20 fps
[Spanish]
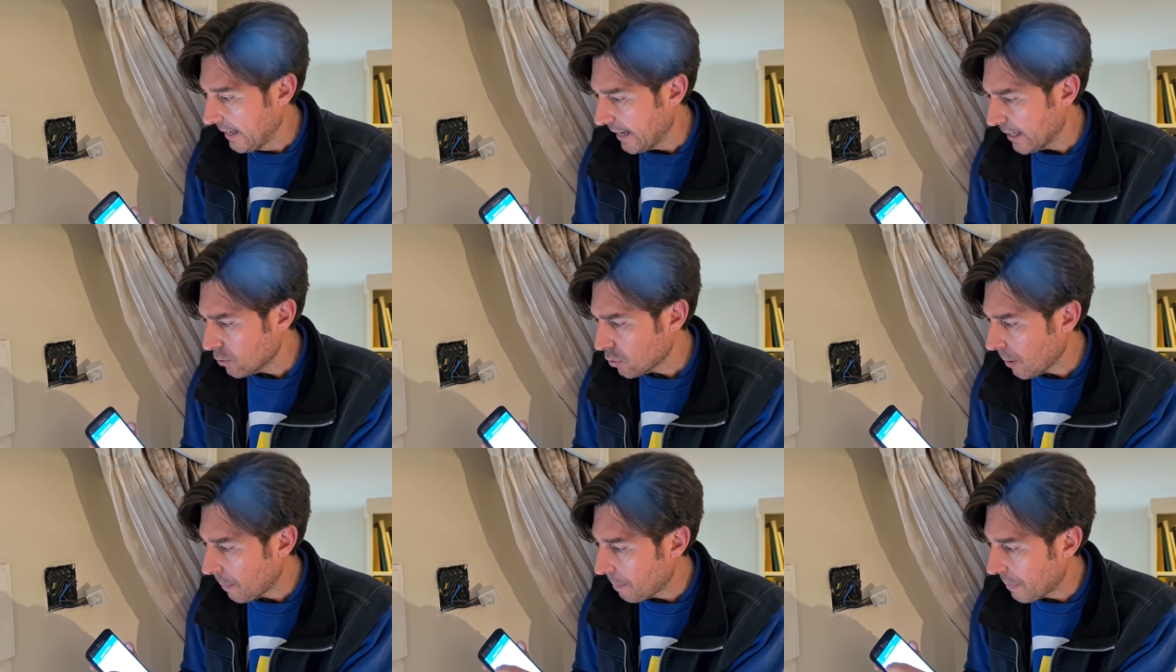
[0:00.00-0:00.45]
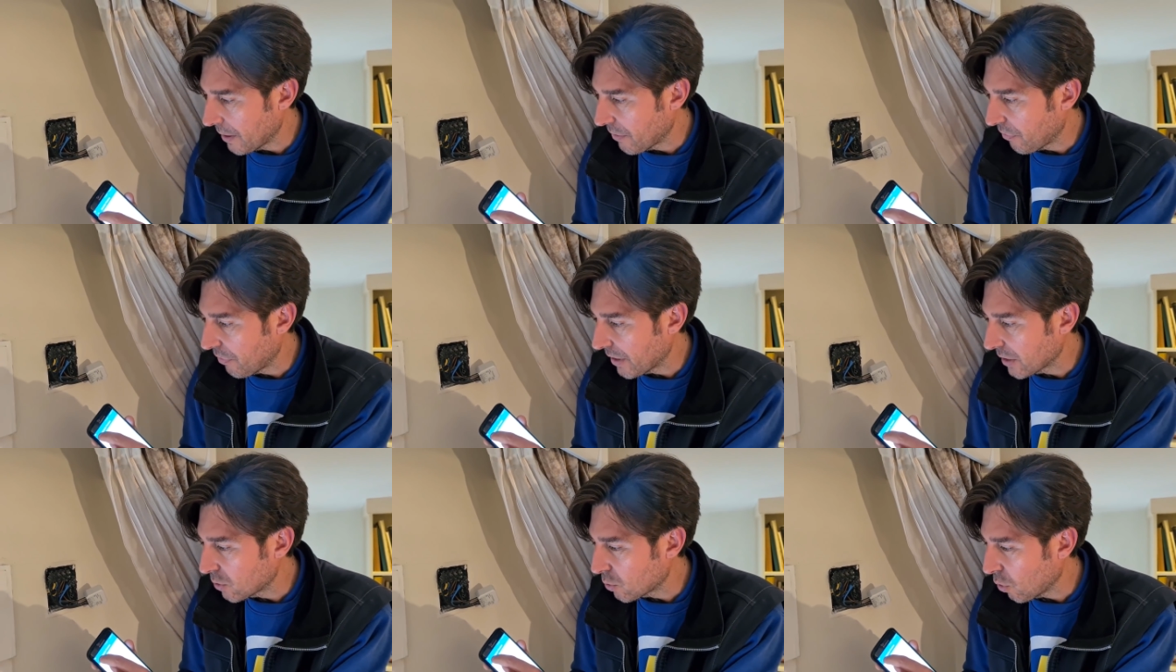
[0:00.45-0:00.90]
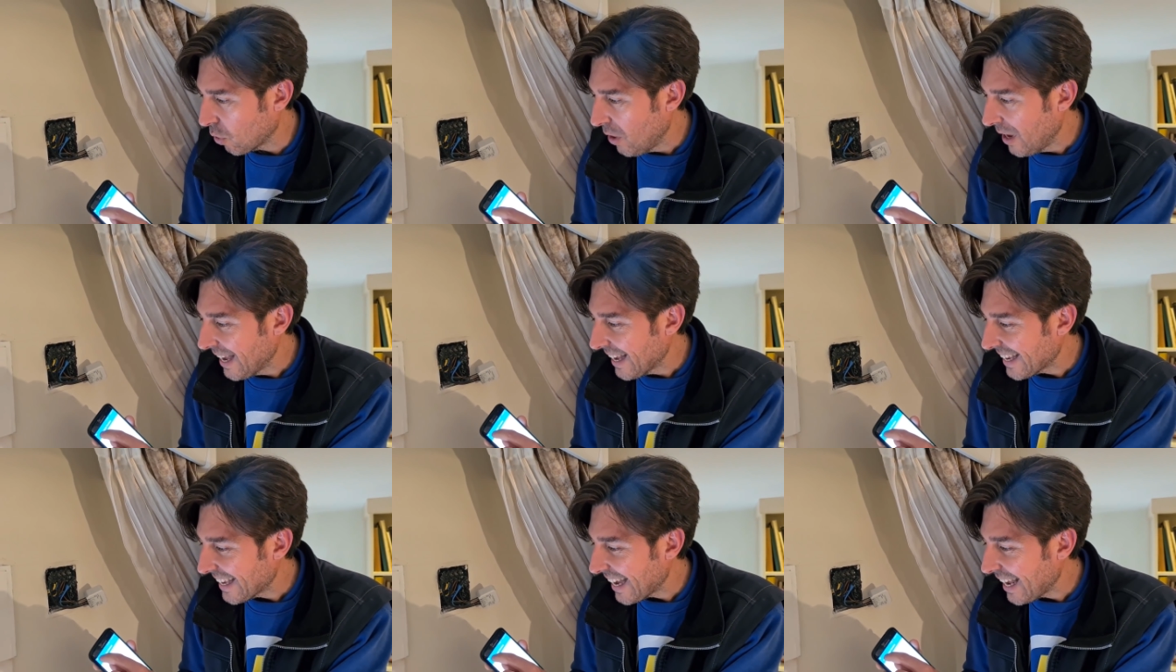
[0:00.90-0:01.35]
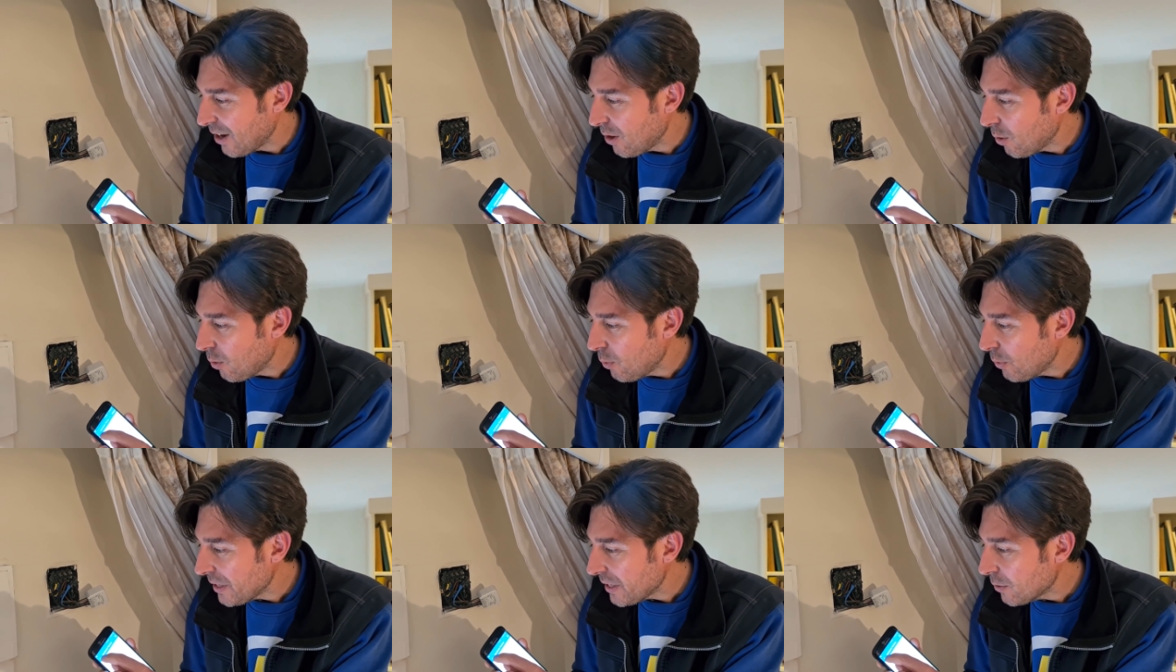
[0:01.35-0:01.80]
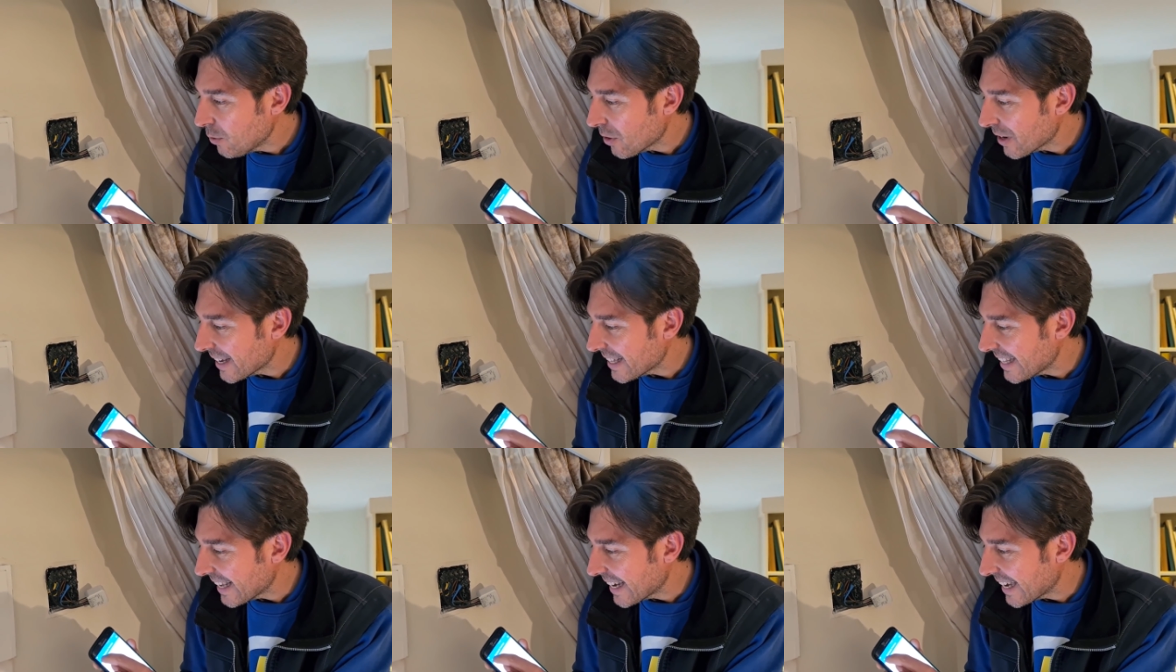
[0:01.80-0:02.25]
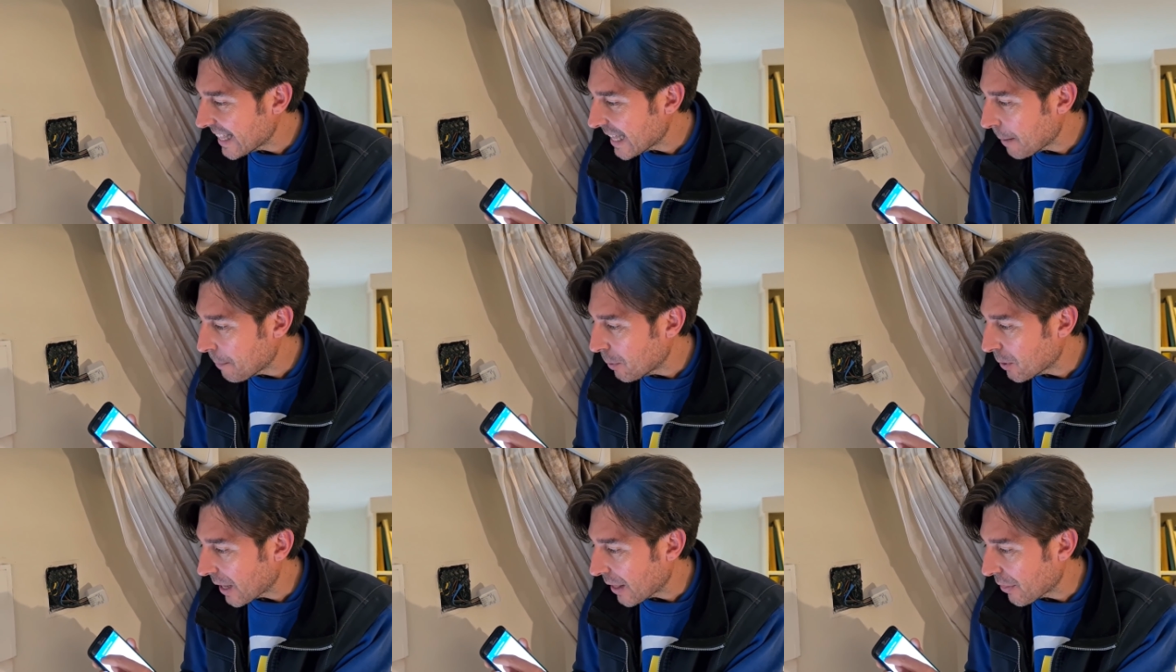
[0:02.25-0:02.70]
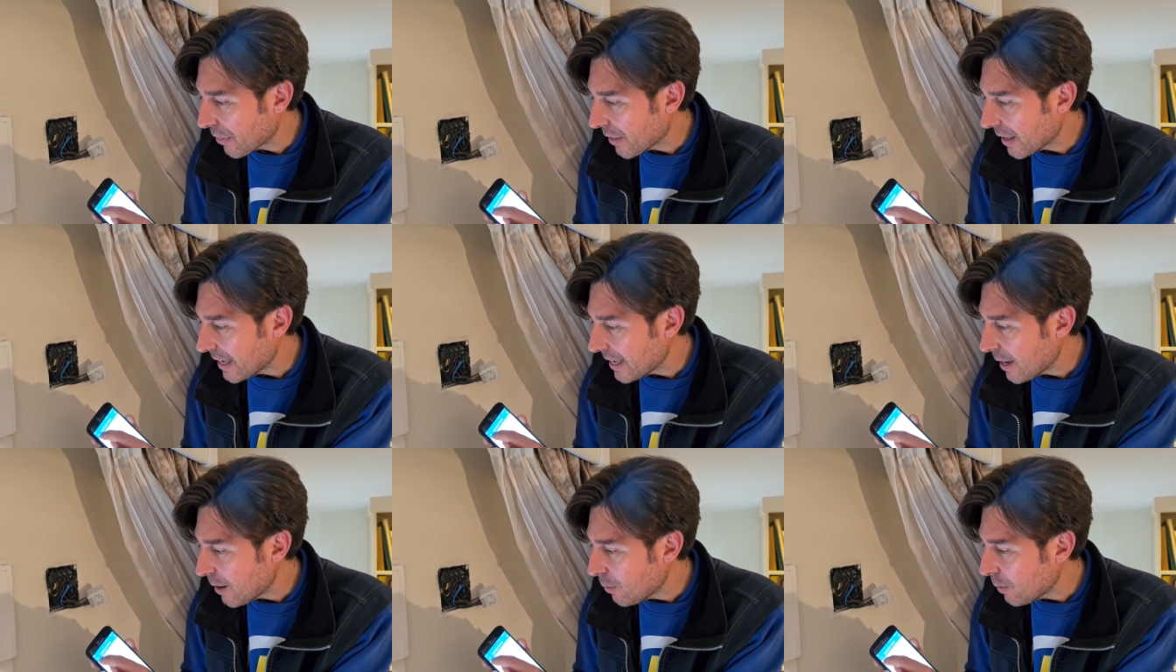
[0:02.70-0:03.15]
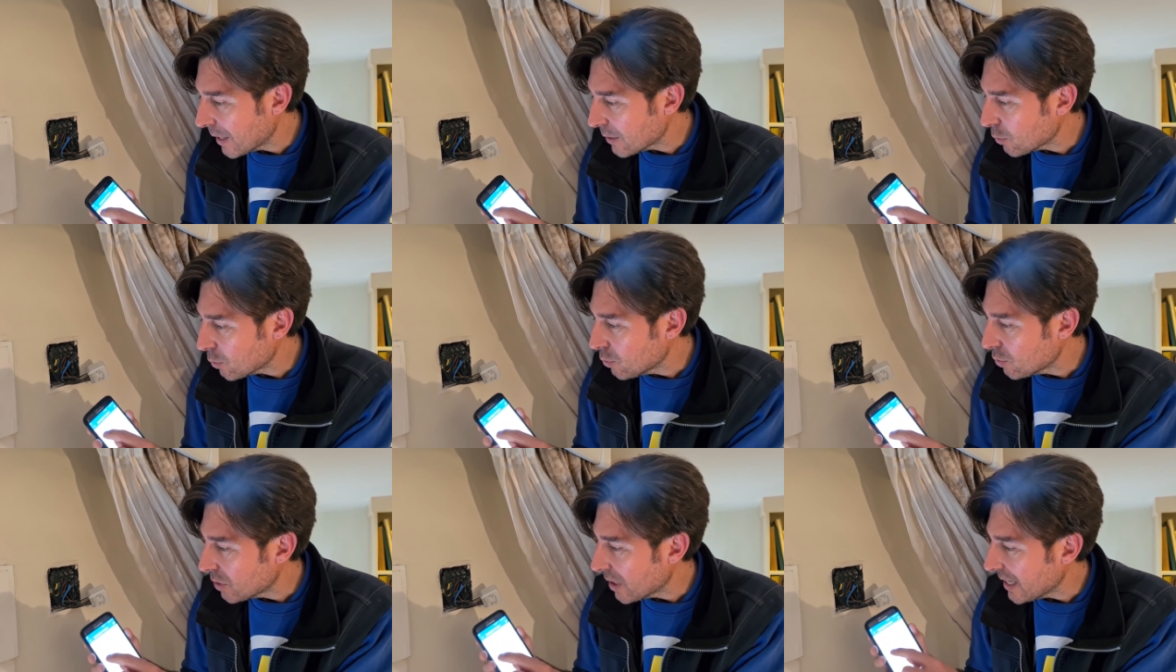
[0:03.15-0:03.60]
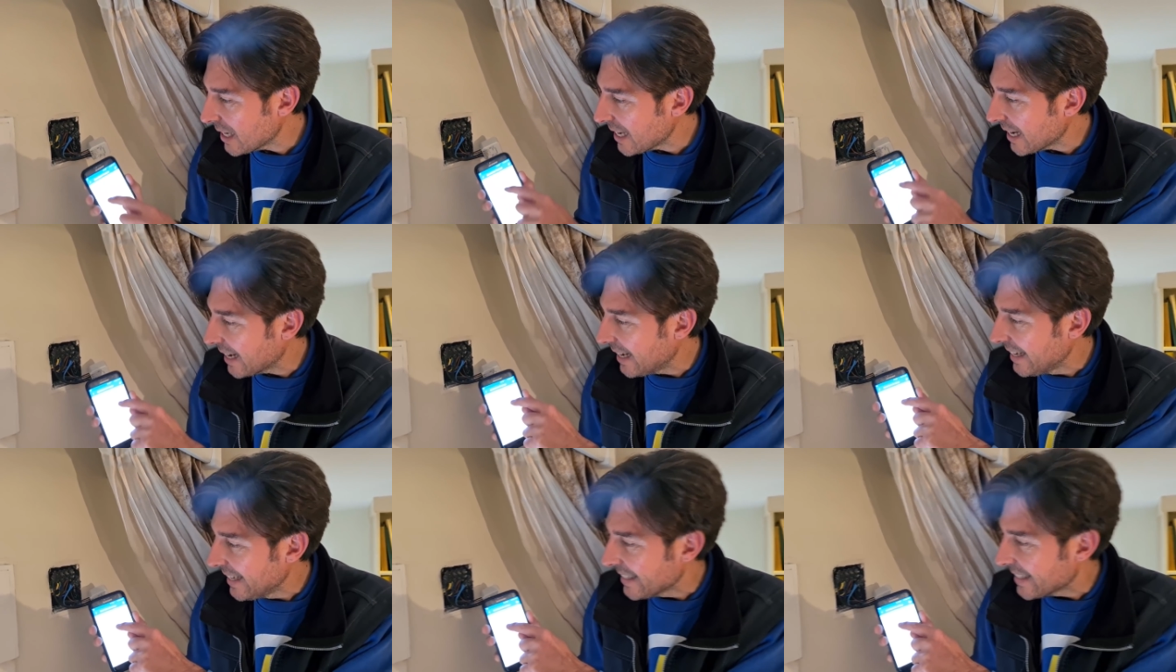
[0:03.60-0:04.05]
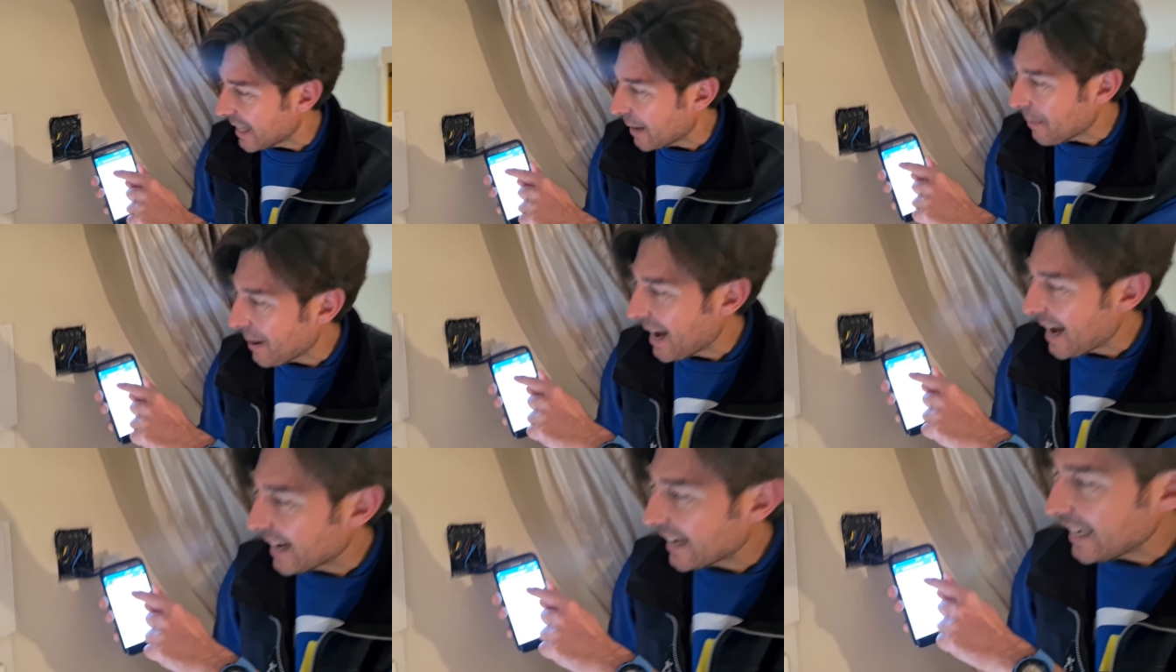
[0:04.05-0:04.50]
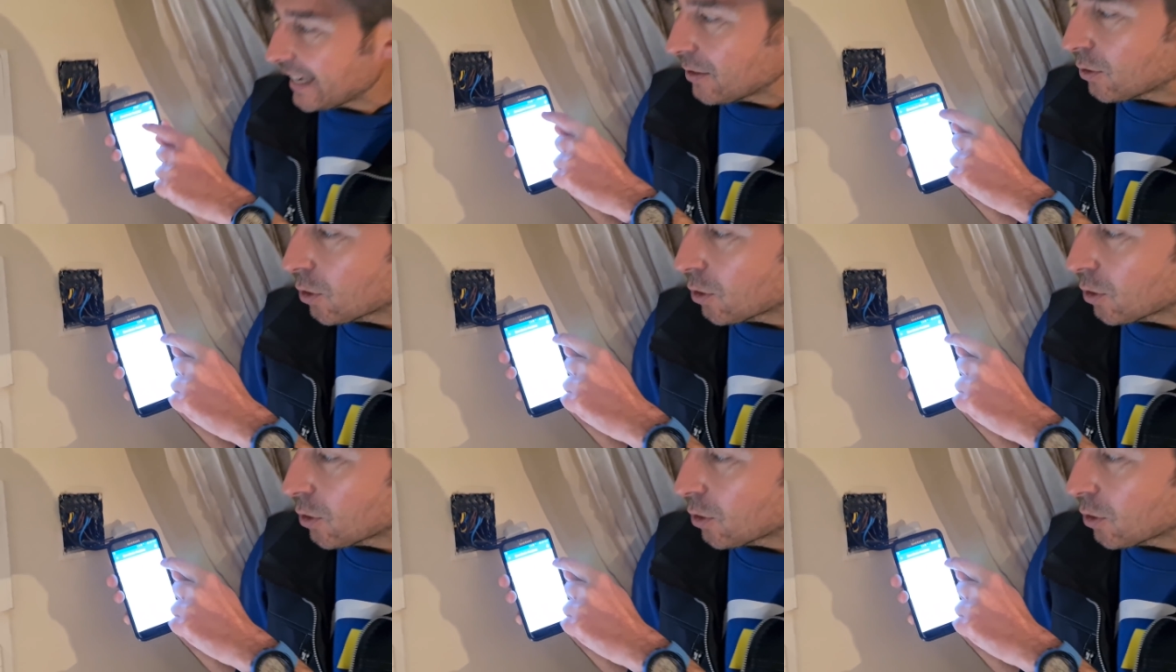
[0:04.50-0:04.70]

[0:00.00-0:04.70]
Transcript: Eso es perfecto. ¿Qué es lo único que te queda por hacer? Y es una tontería. Te vas aquí,